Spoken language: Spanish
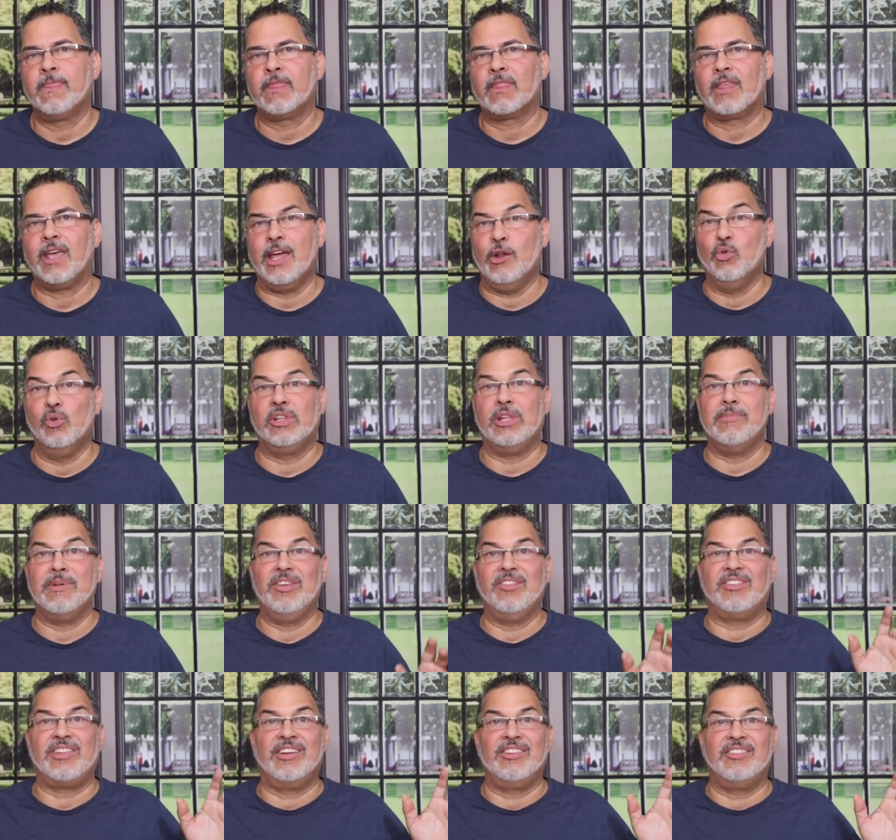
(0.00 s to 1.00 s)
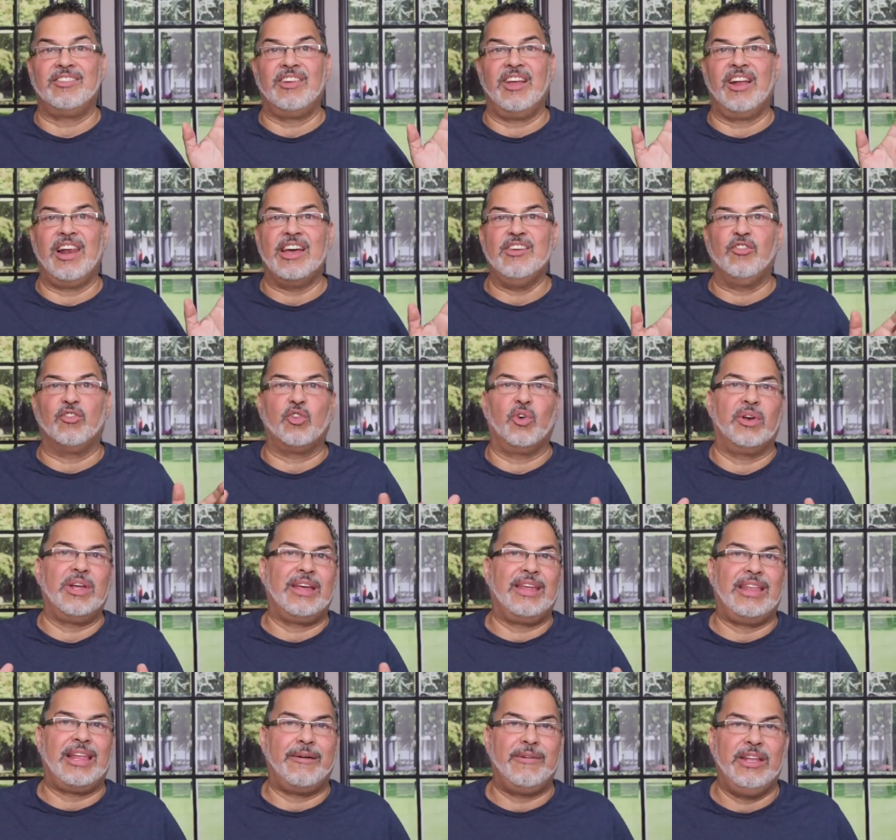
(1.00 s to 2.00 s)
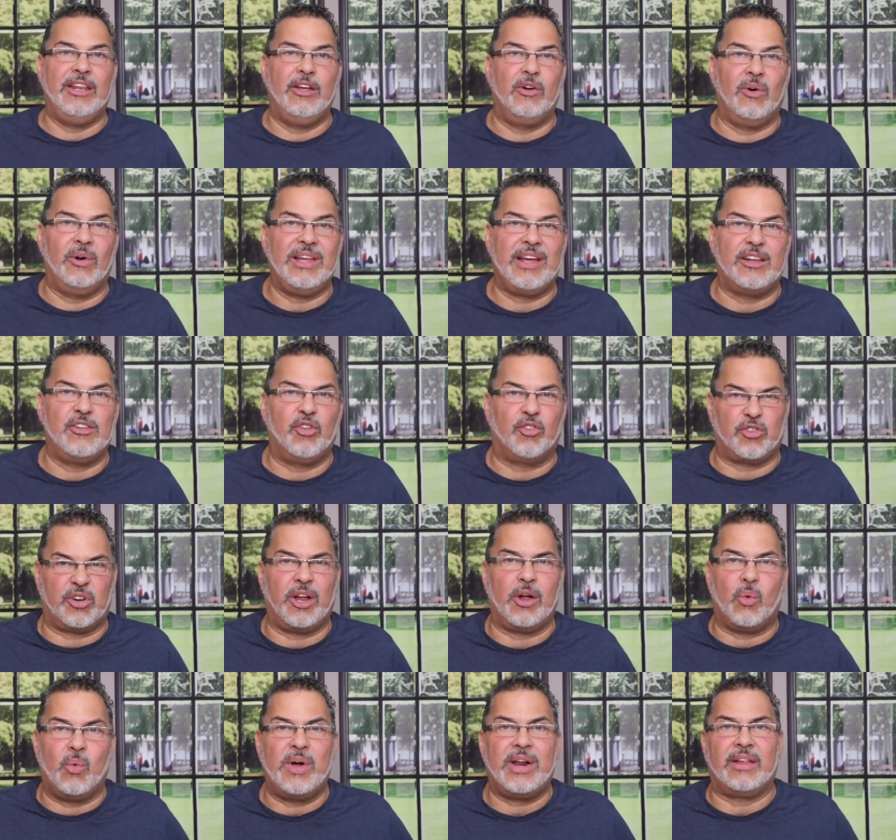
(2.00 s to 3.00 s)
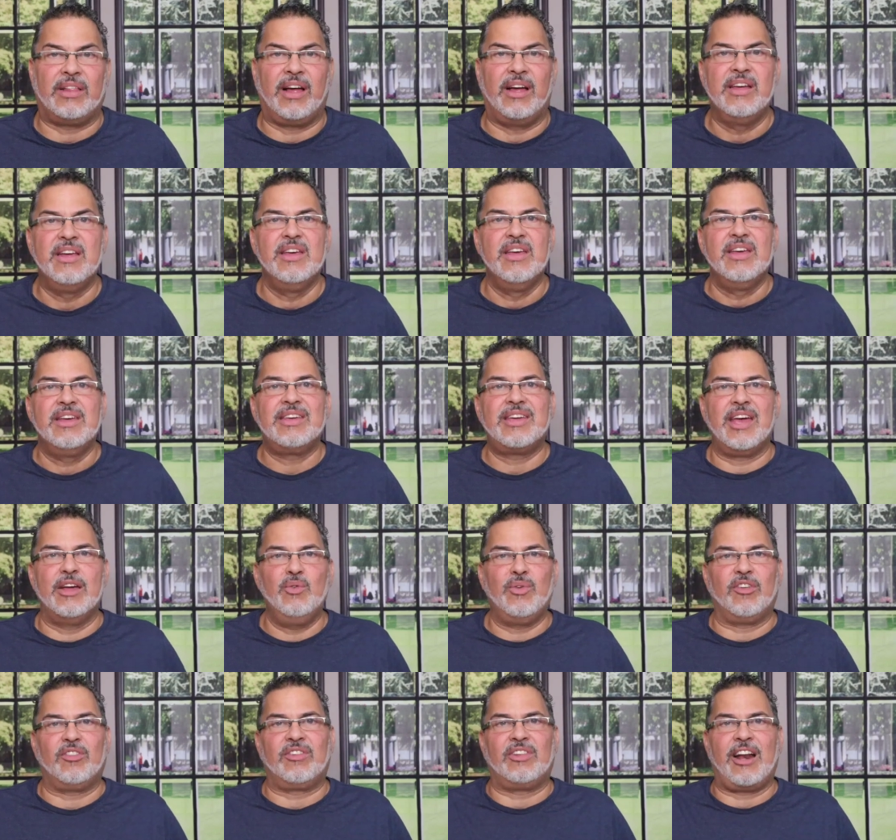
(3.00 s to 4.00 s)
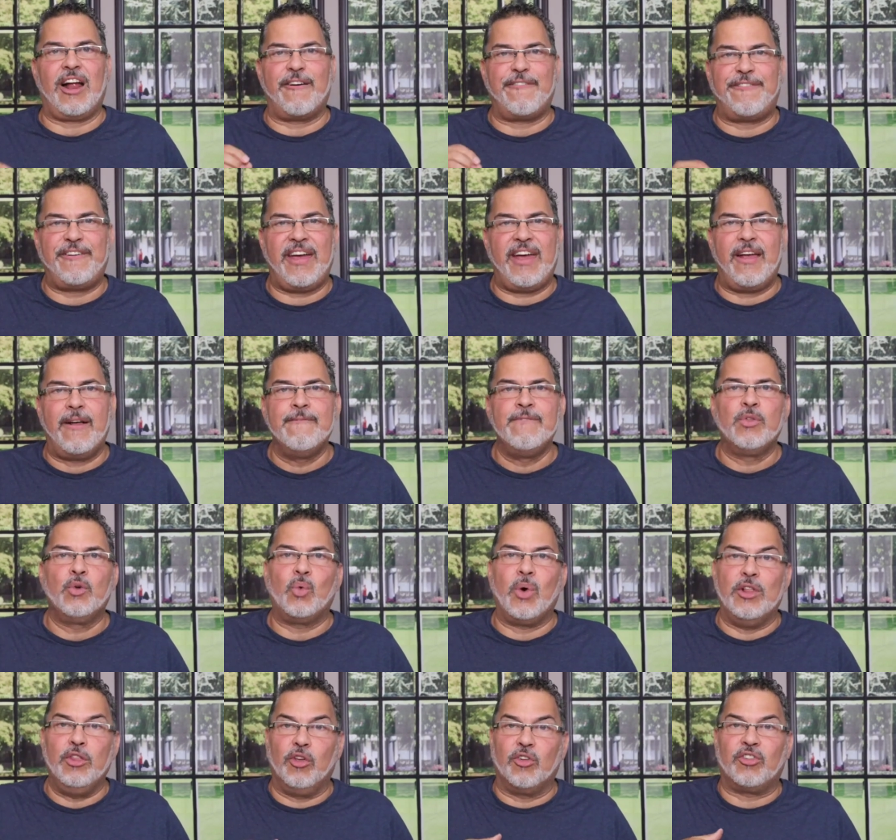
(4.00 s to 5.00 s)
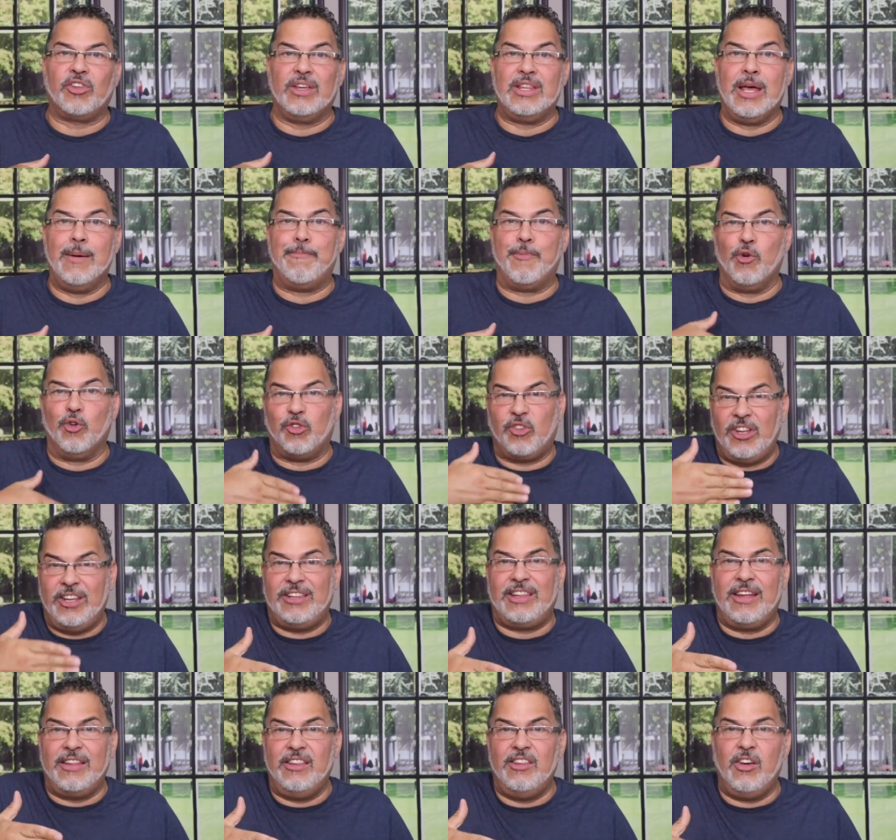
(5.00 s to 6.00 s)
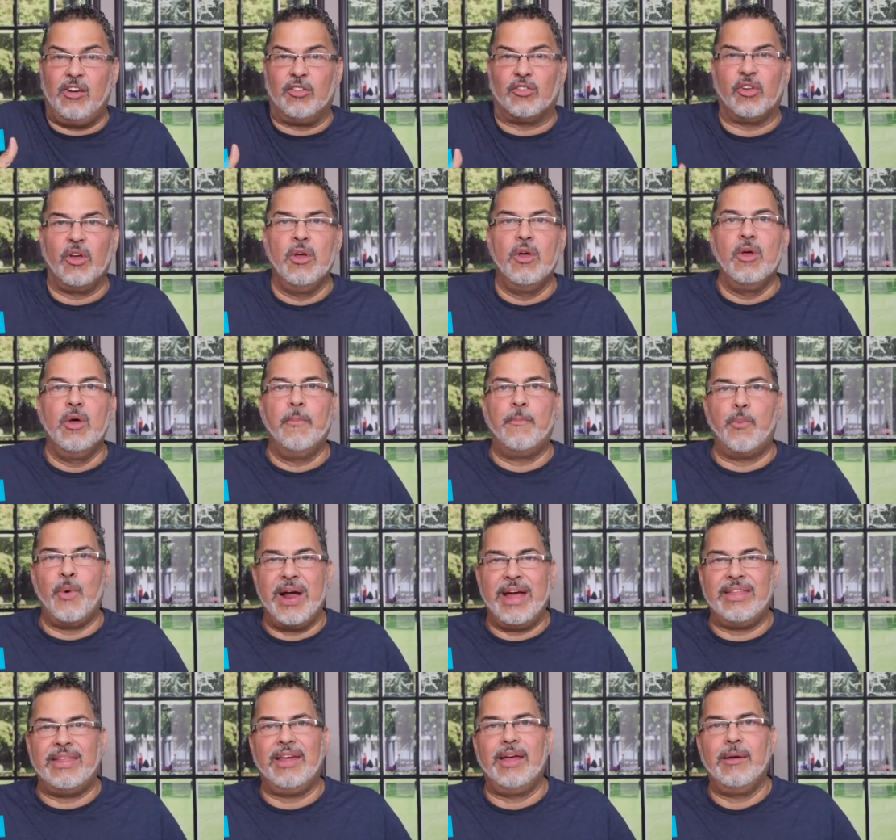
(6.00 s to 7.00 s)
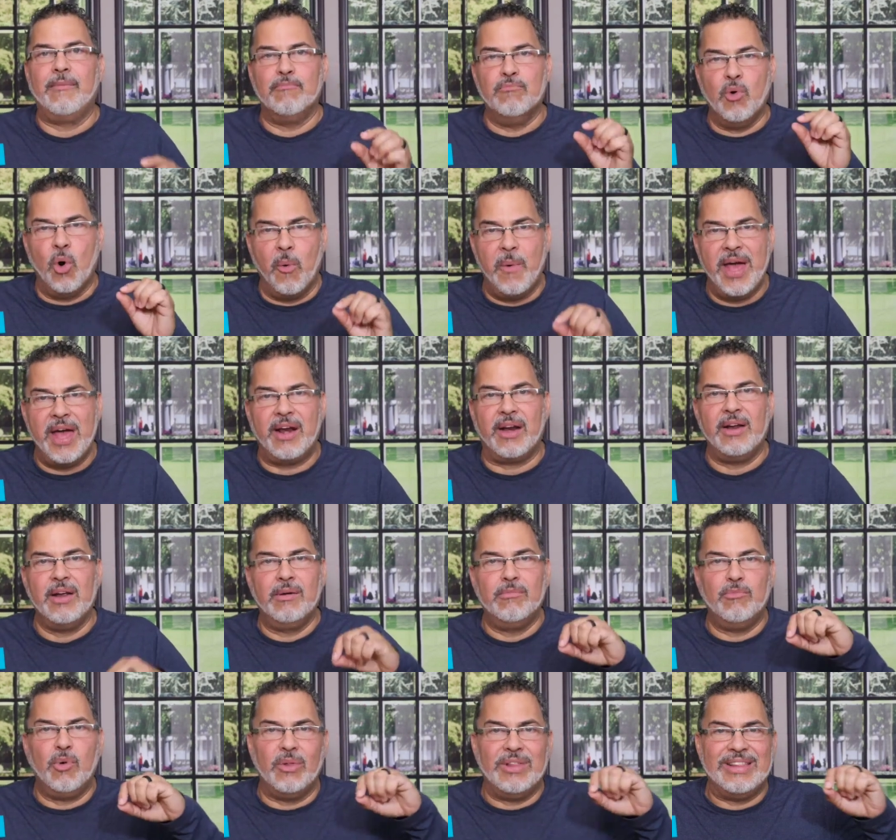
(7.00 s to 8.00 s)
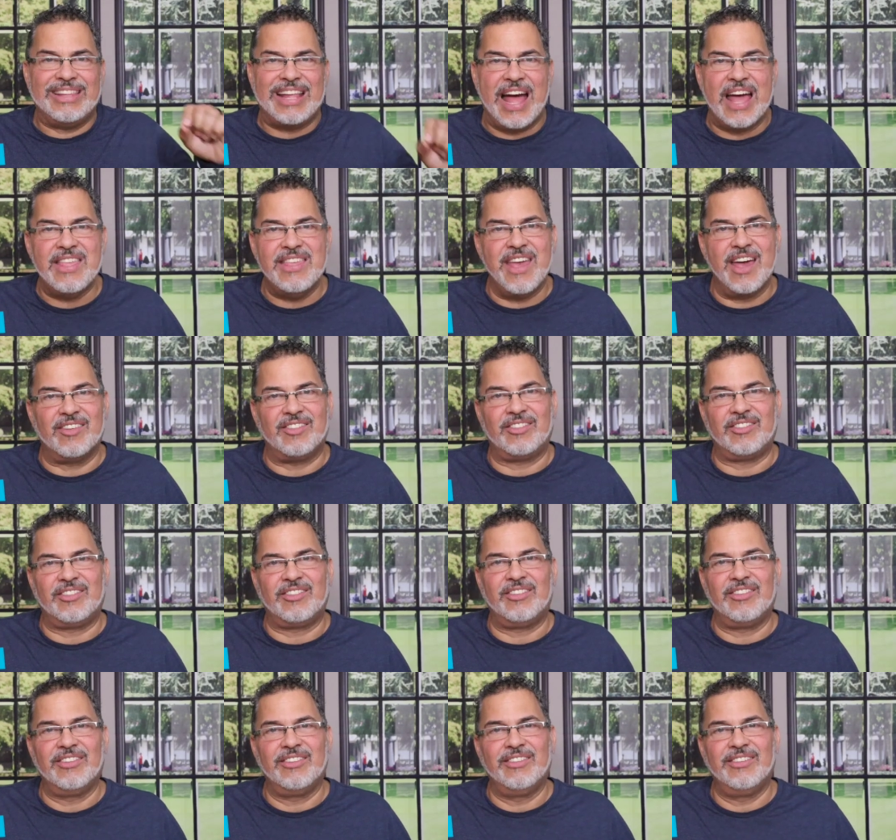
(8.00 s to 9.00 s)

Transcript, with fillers: En última instancia, la historia de David y Goliat nos recuerda que nuestra fe, cuando se deposita en Dios, puede mover montañas.